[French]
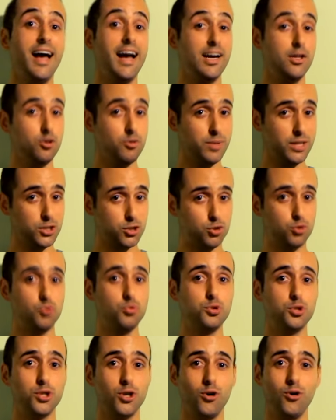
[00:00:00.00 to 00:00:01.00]
Un hommage
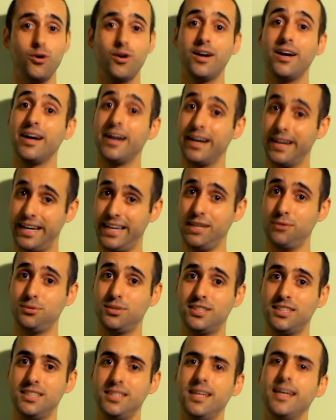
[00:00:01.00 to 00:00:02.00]
touchant,
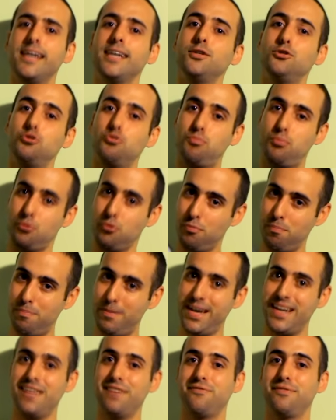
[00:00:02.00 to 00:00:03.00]
réussi et du plus
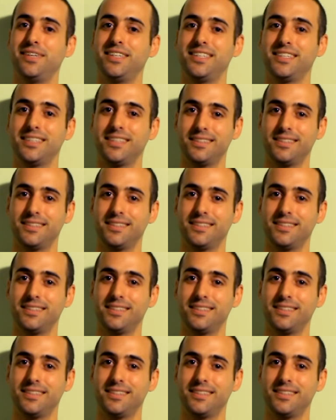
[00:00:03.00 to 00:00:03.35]
bel effet.